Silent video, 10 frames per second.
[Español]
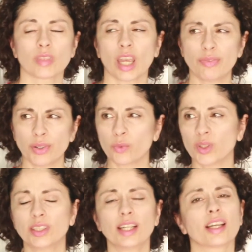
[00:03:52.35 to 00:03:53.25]
Es
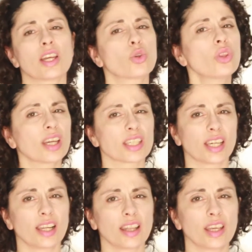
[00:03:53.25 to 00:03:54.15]
frecuente el caso de que
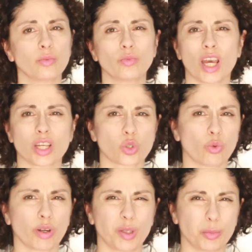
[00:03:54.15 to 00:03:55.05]
se le dé una
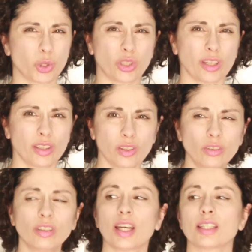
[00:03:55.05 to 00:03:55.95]

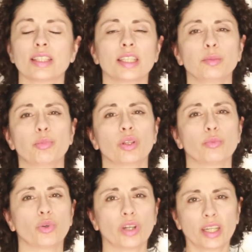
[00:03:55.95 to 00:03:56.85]
sobreprotección a este tipo de
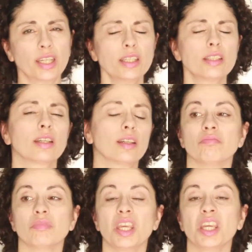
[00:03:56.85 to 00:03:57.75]
mujeres
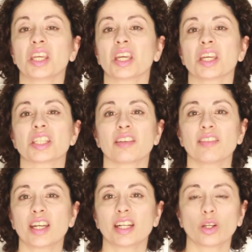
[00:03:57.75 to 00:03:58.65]
y que se
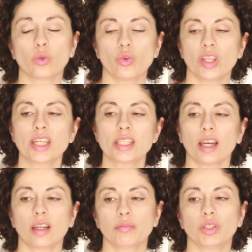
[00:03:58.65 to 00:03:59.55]
vean recluidas
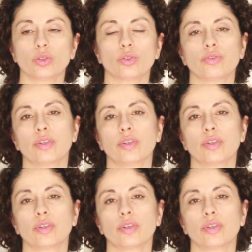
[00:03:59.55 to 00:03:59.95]
al ámbito